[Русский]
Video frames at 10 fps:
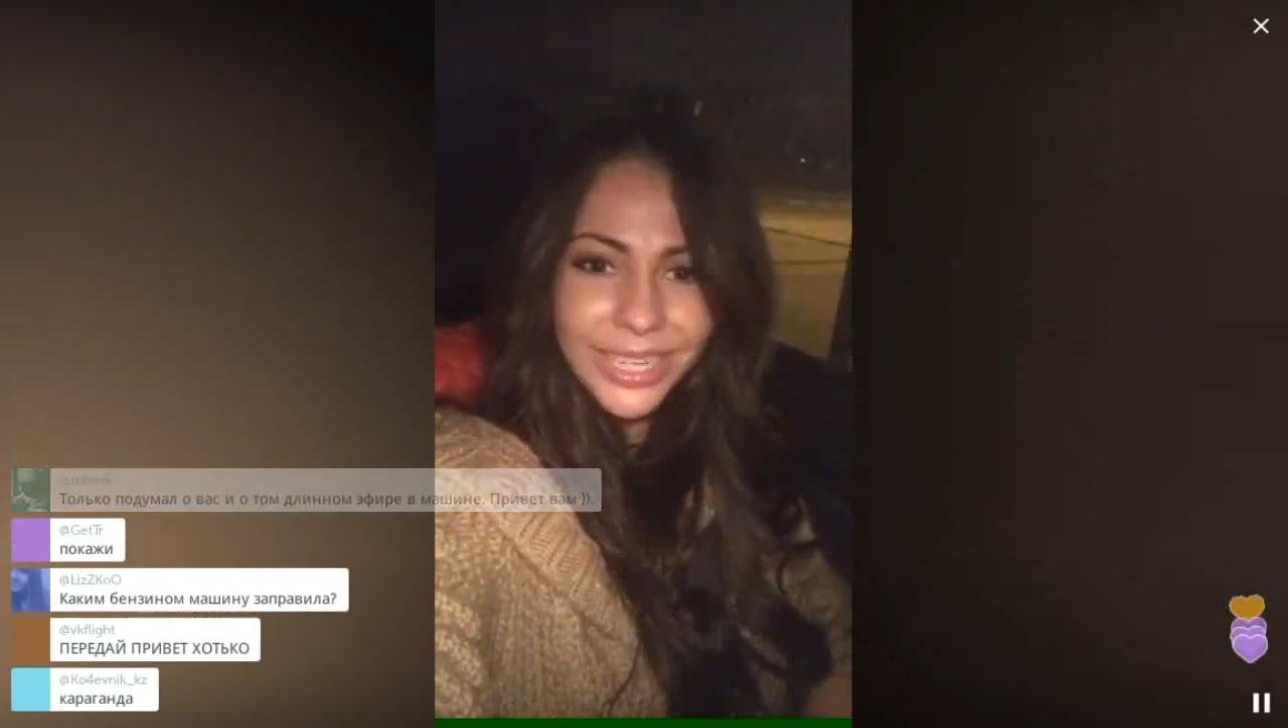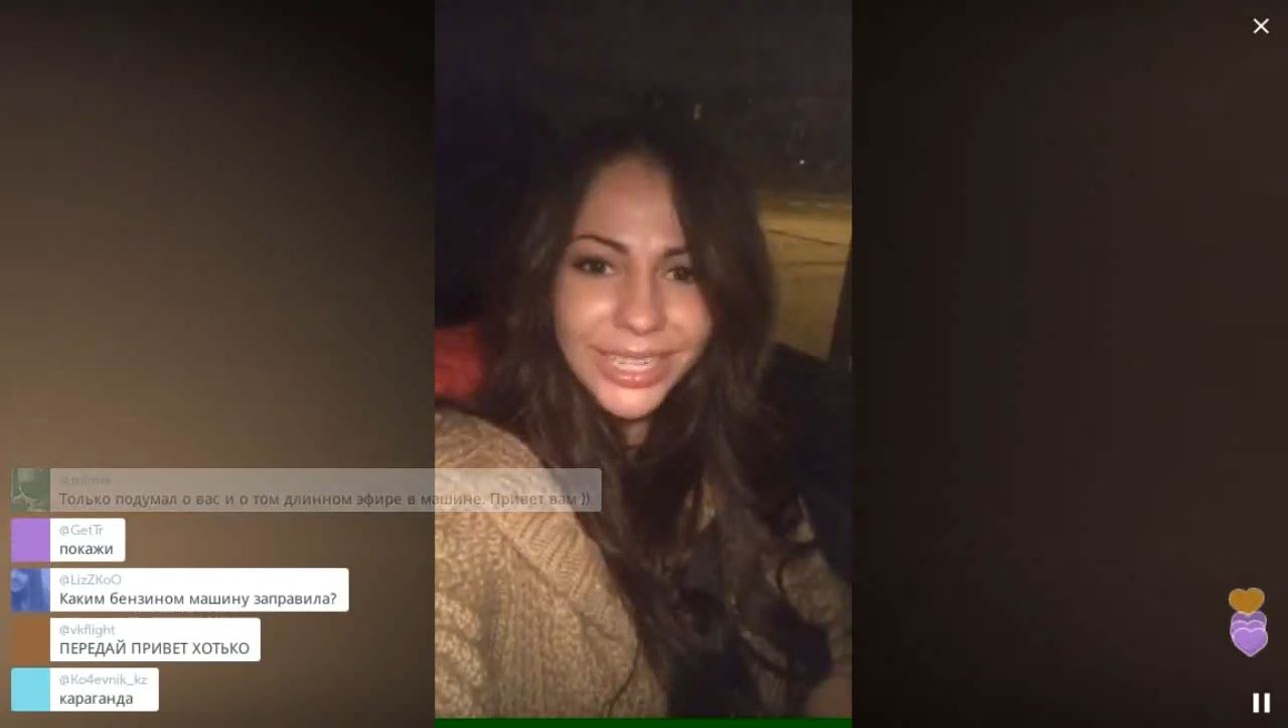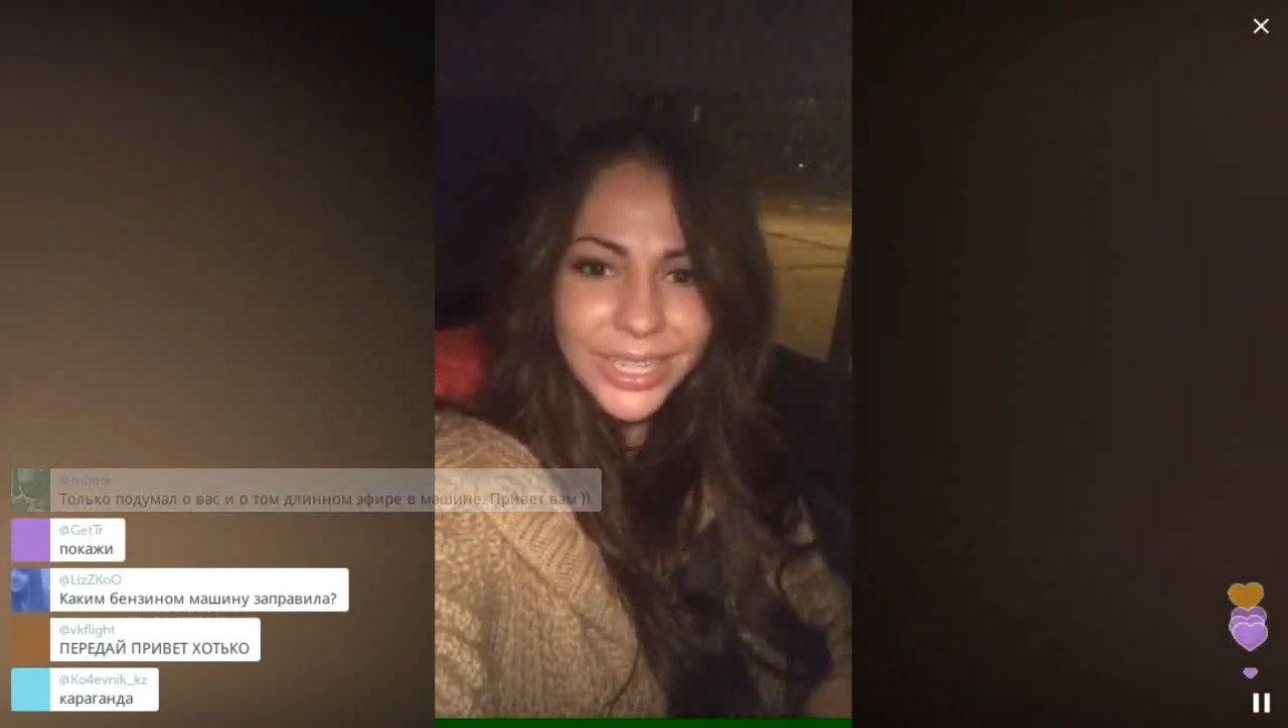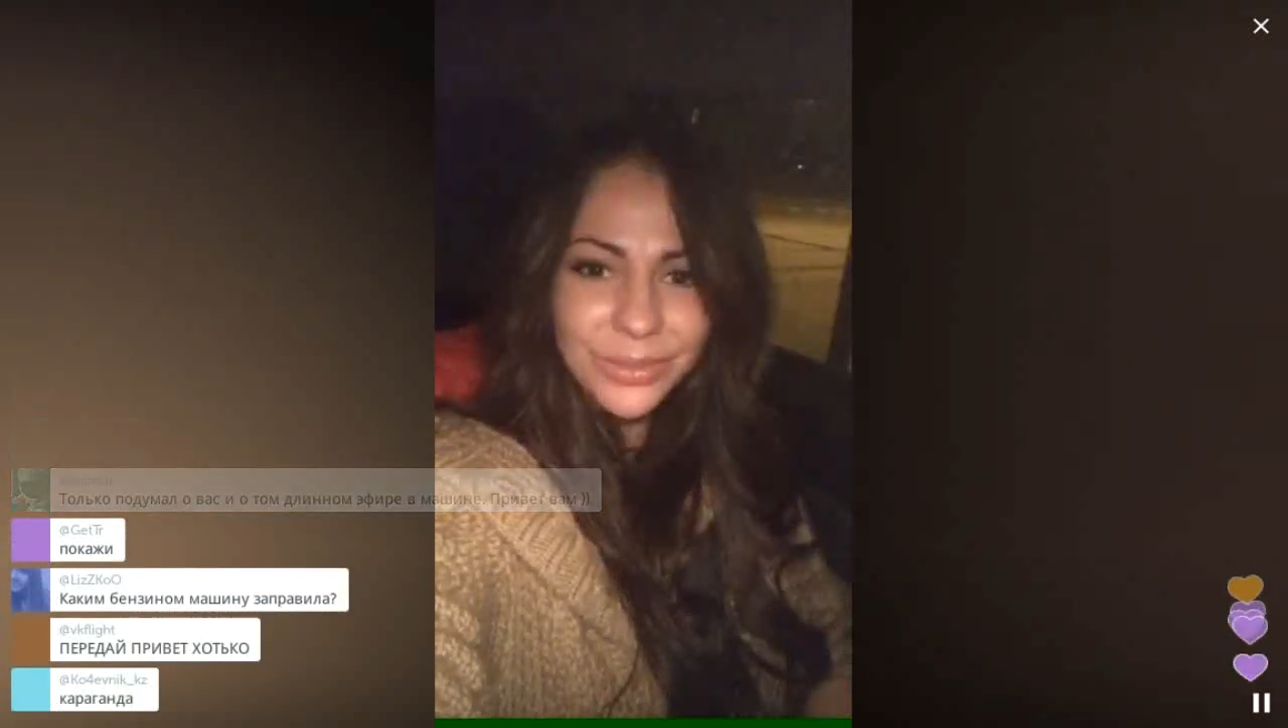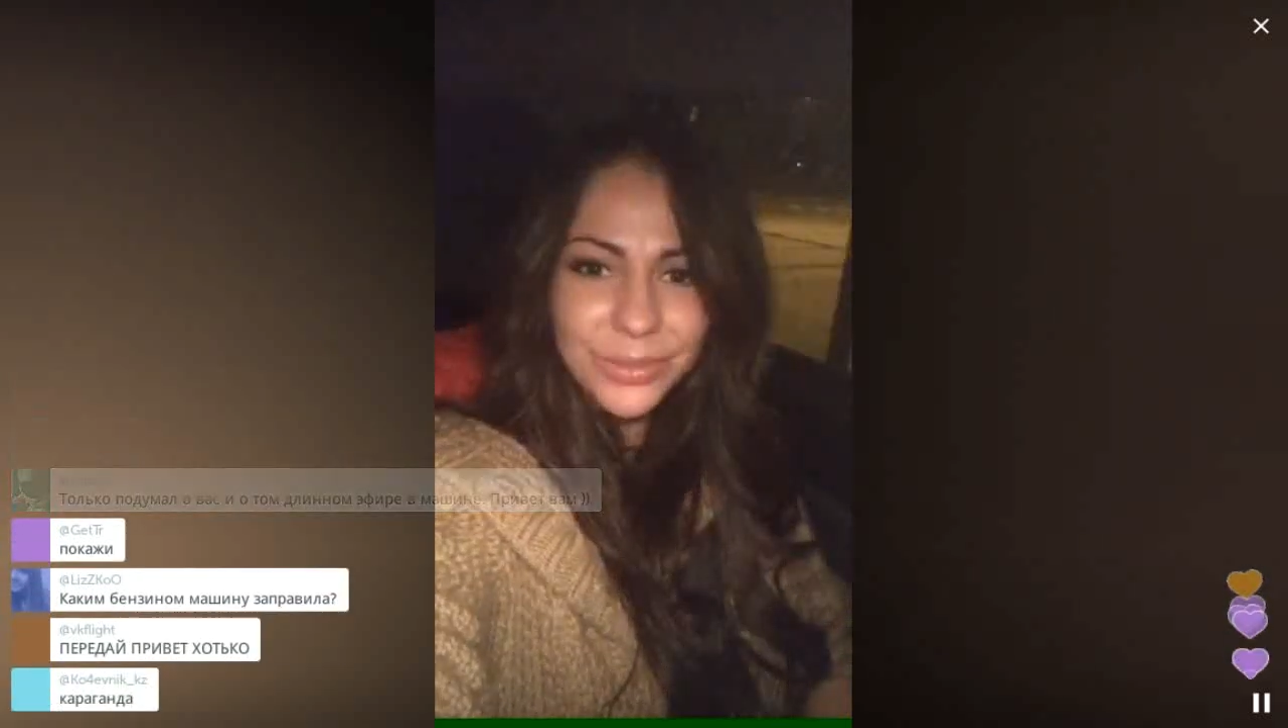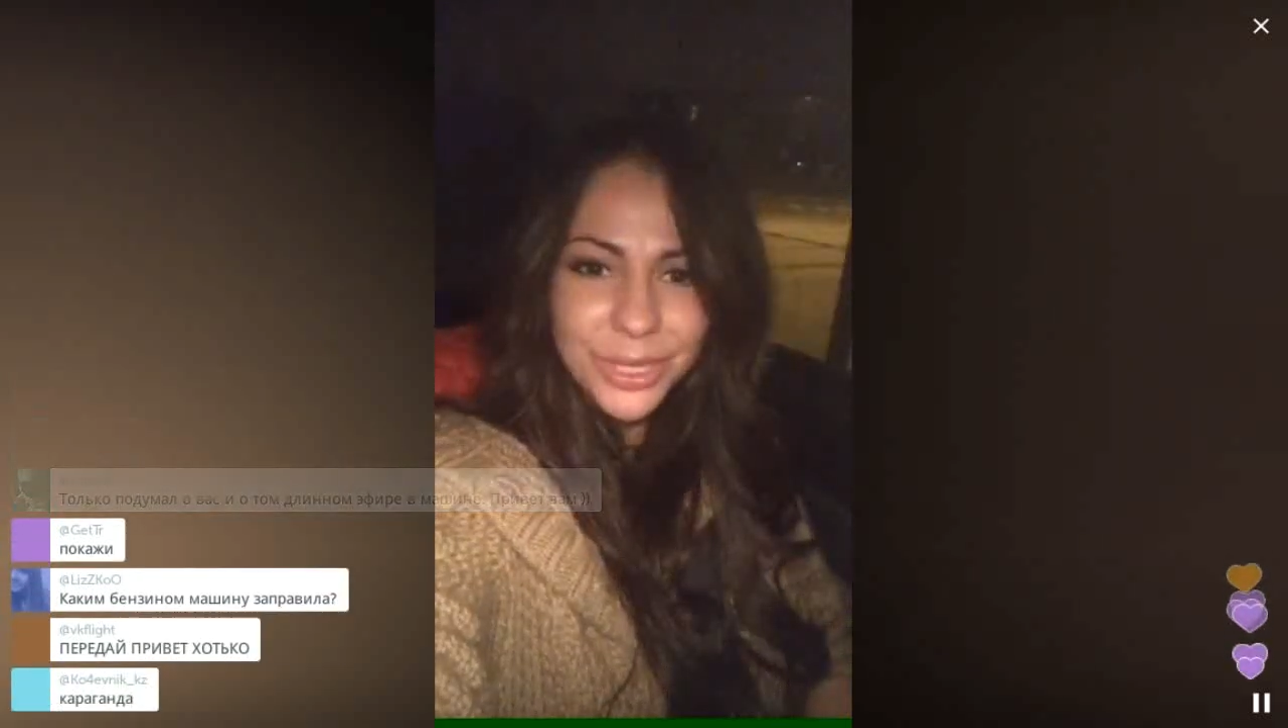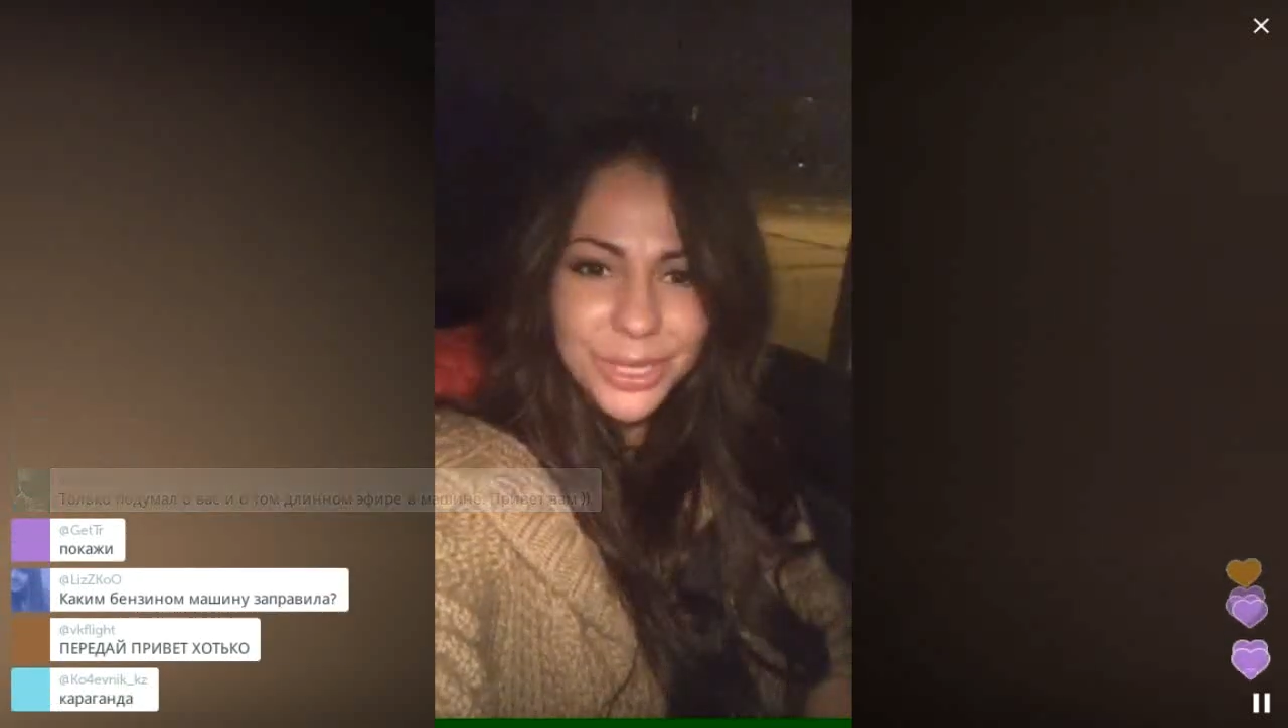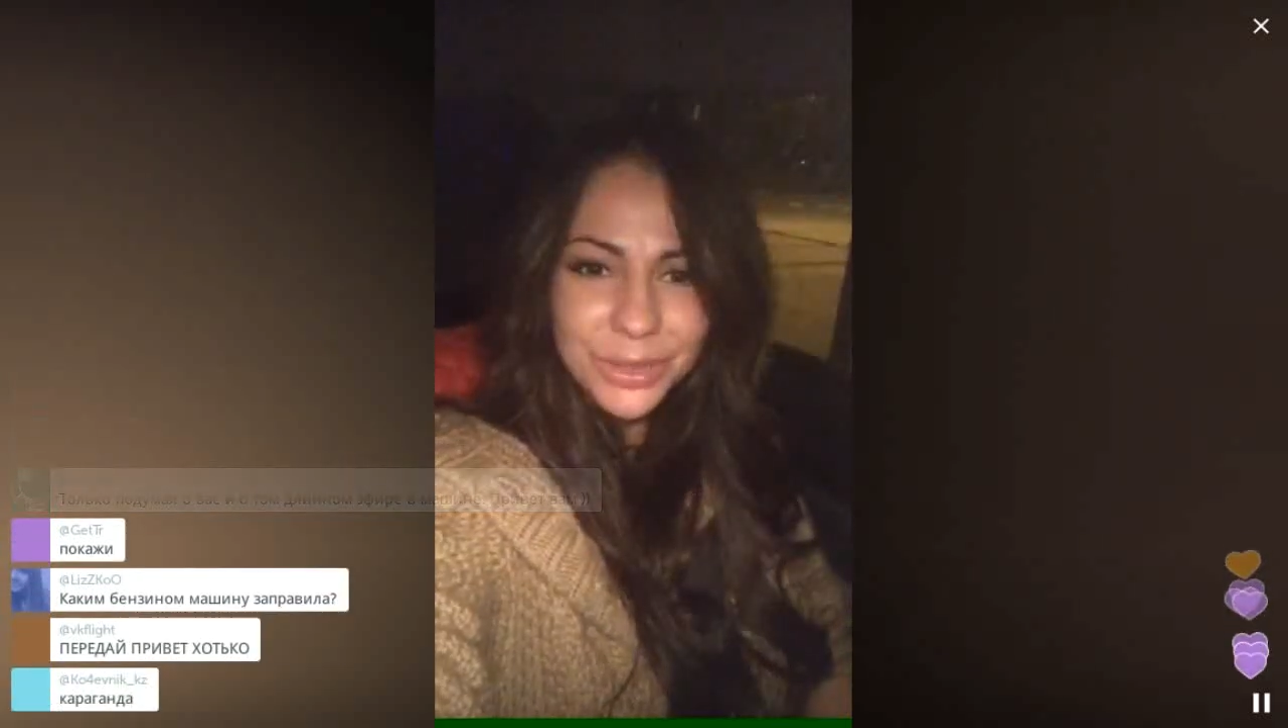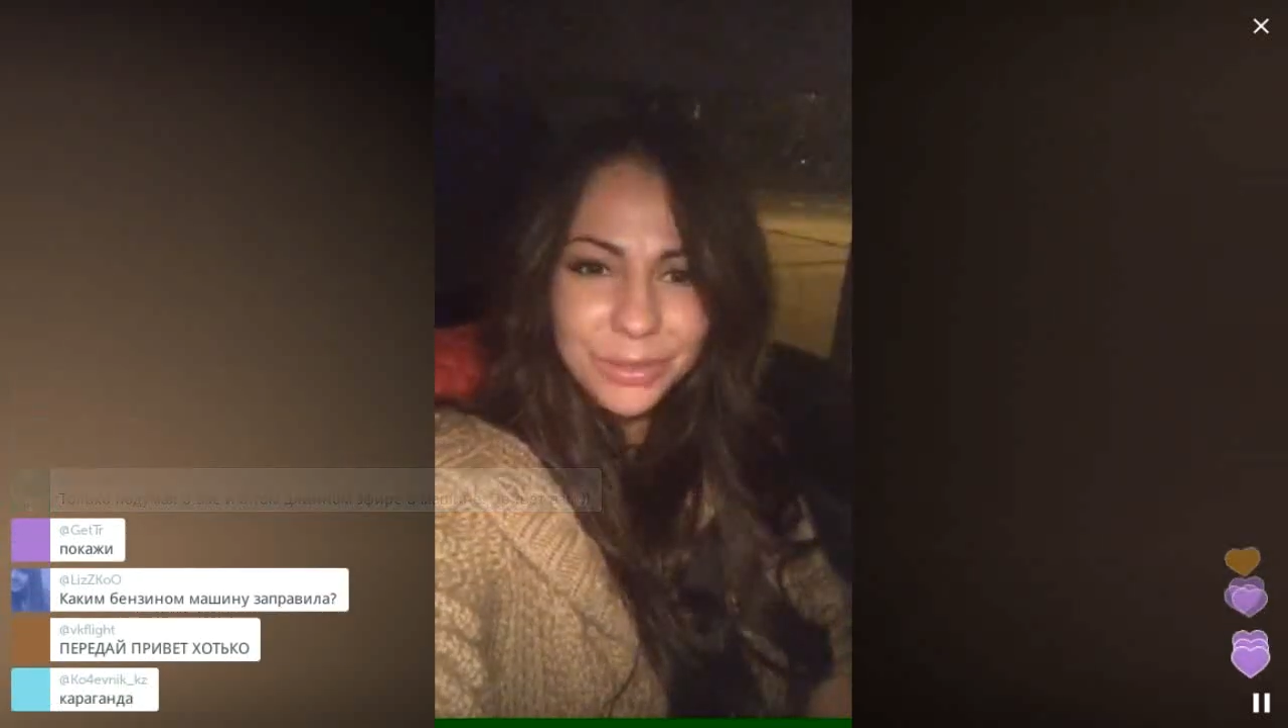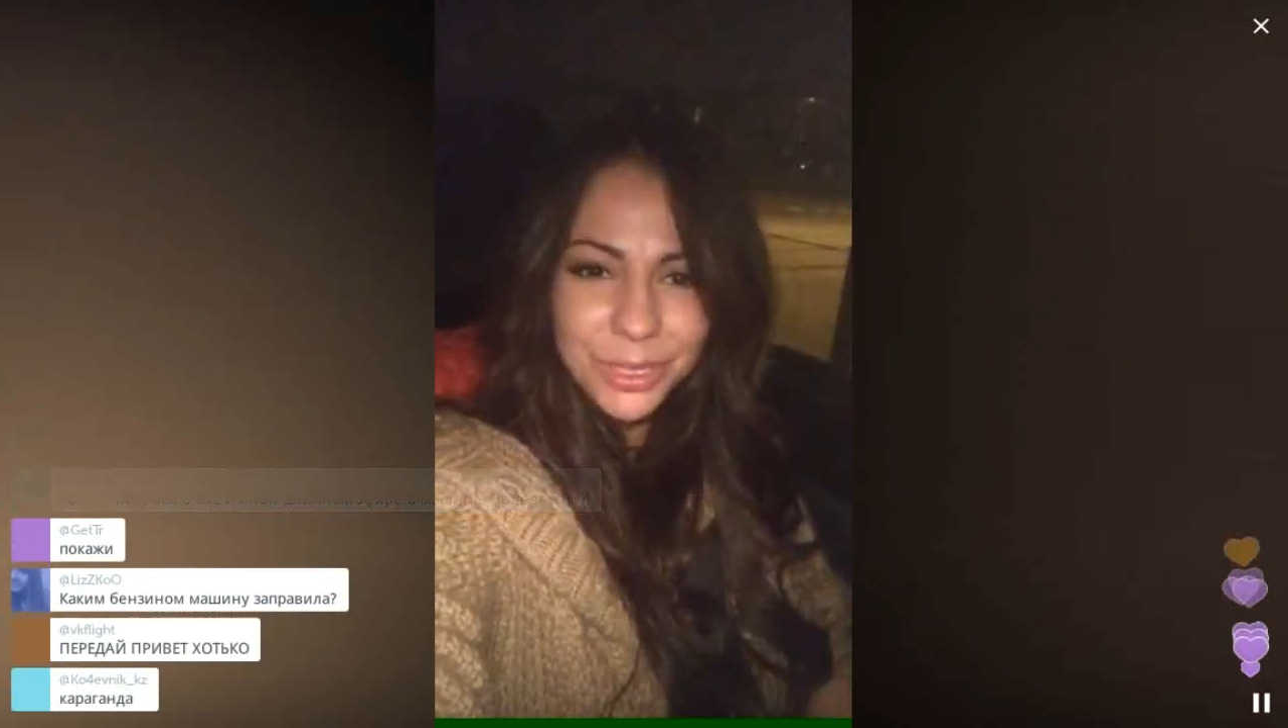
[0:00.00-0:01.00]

каким бензином